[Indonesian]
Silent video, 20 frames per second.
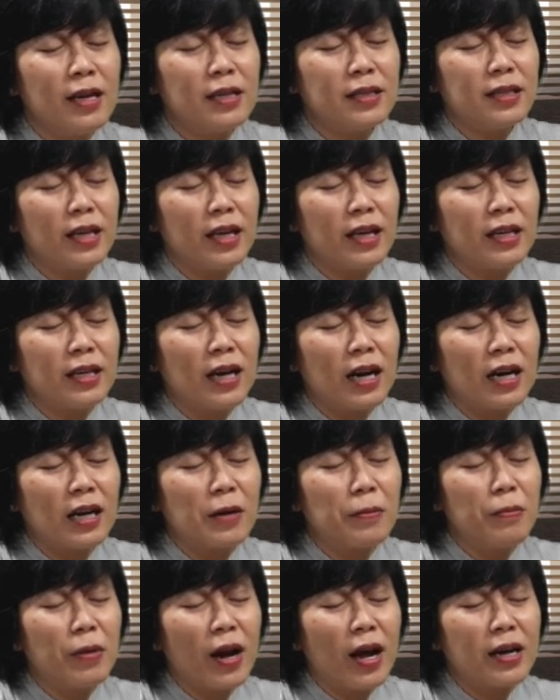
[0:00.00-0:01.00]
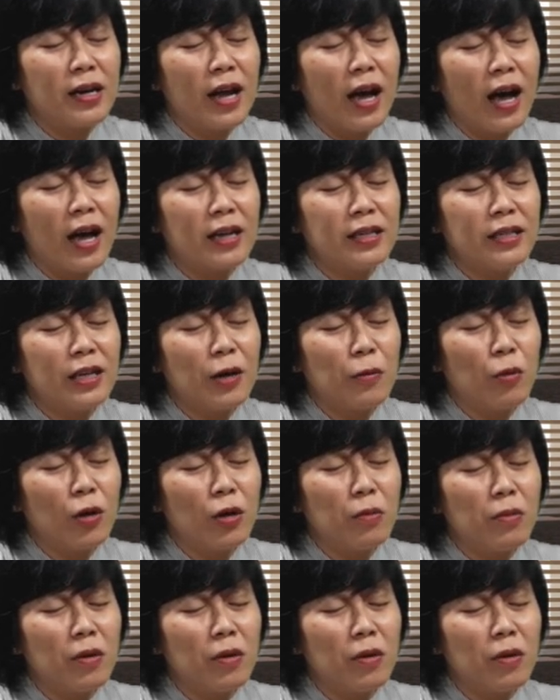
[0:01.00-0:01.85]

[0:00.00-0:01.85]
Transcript: sehingga keberadaannya boleh